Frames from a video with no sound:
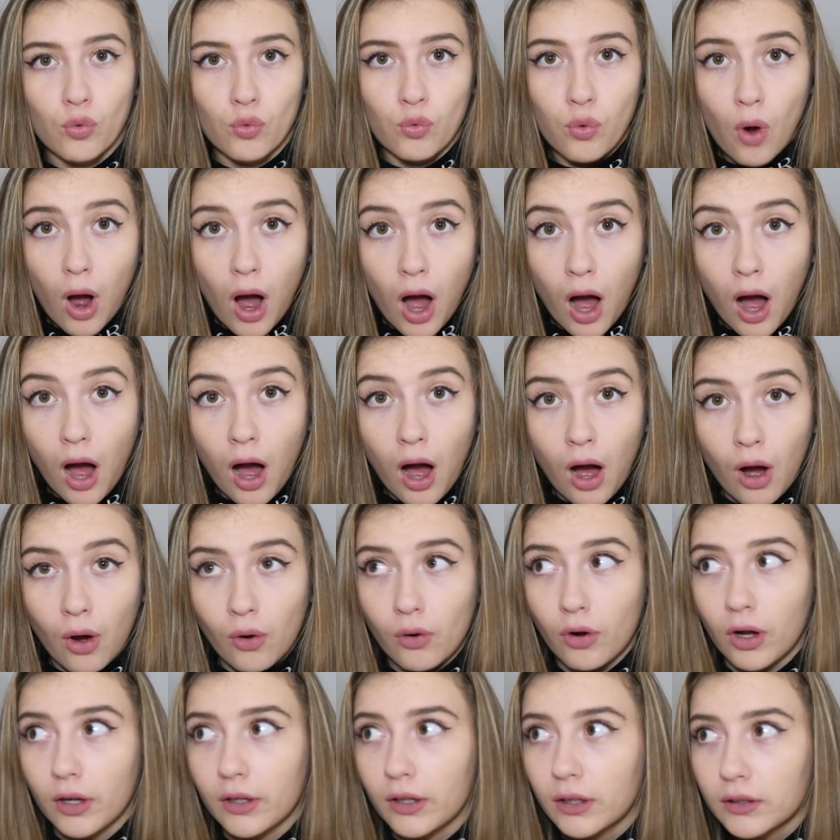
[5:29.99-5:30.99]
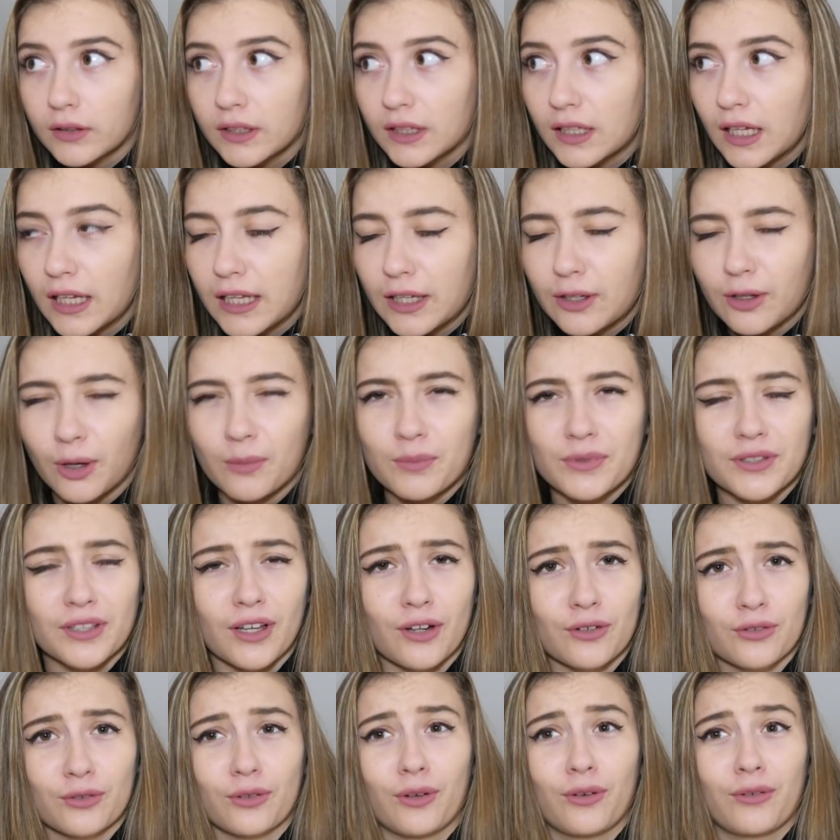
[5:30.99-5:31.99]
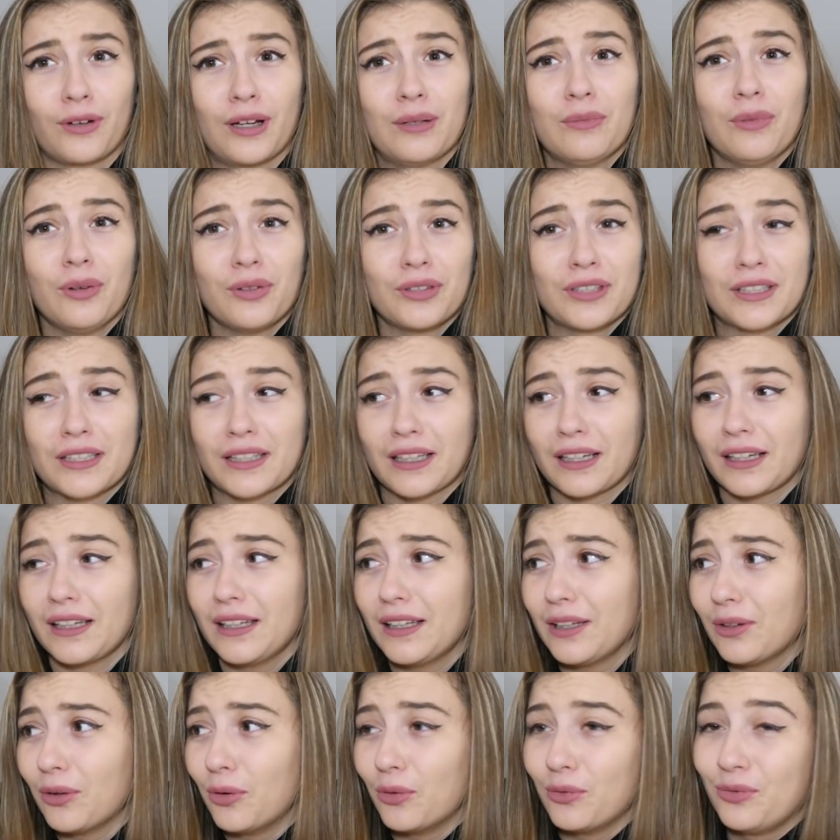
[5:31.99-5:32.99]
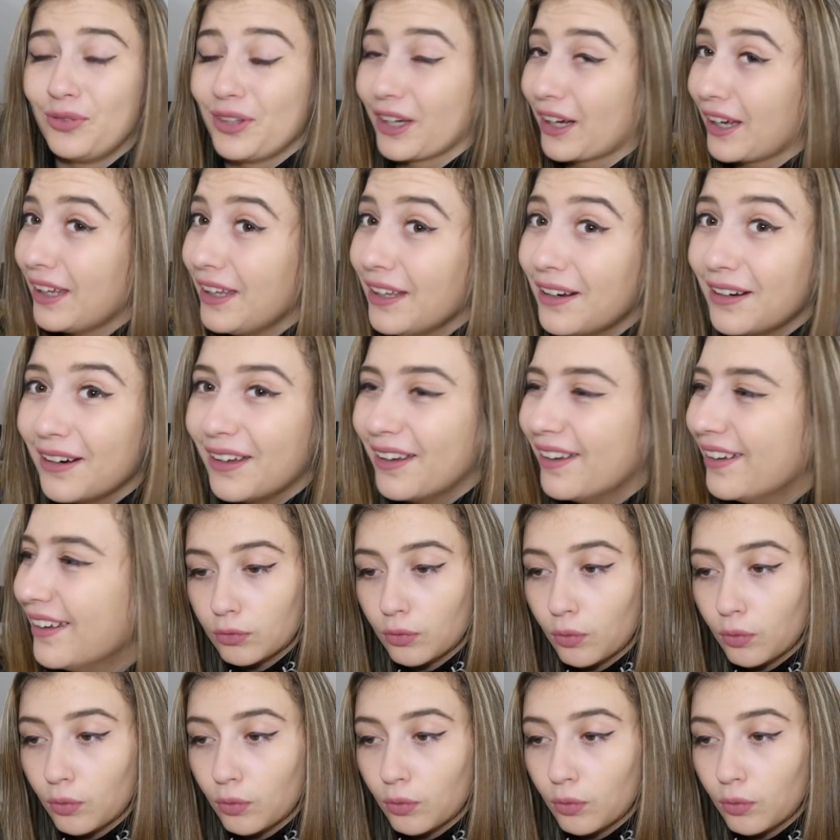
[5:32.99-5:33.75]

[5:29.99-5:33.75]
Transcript: Wow! Euh, des cris comme ça, genre vraiment des cris euh, virils.